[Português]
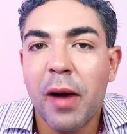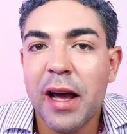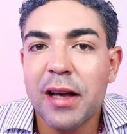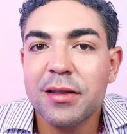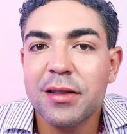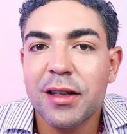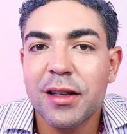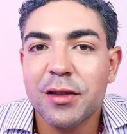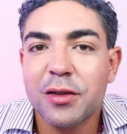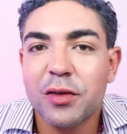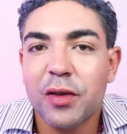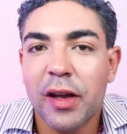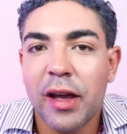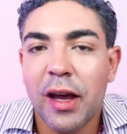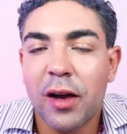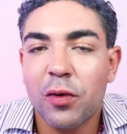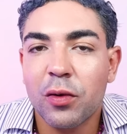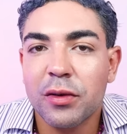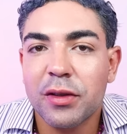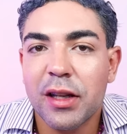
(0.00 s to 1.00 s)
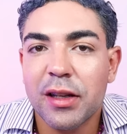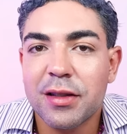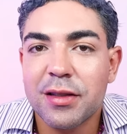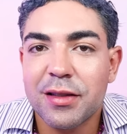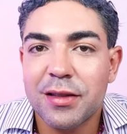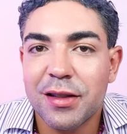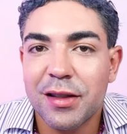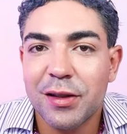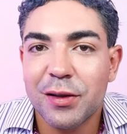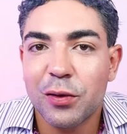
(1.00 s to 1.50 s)
mais que isso tenha
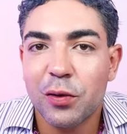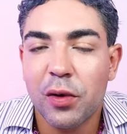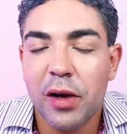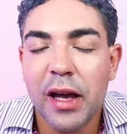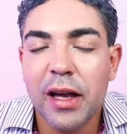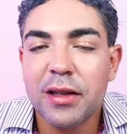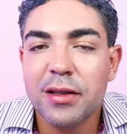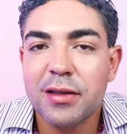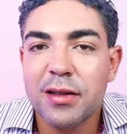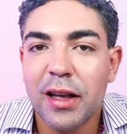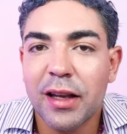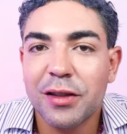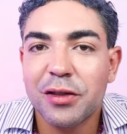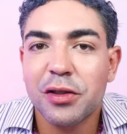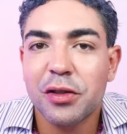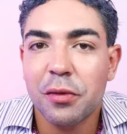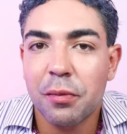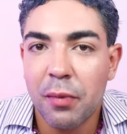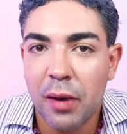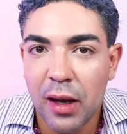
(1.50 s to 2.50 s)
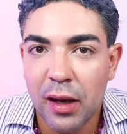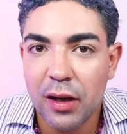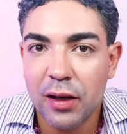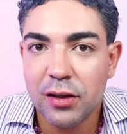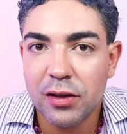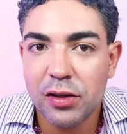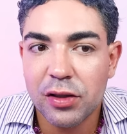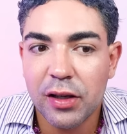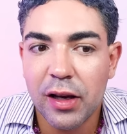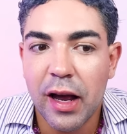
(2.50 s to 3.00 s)
acontecido
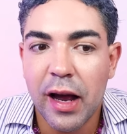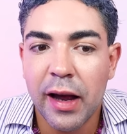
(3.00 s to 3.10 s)
recentemente,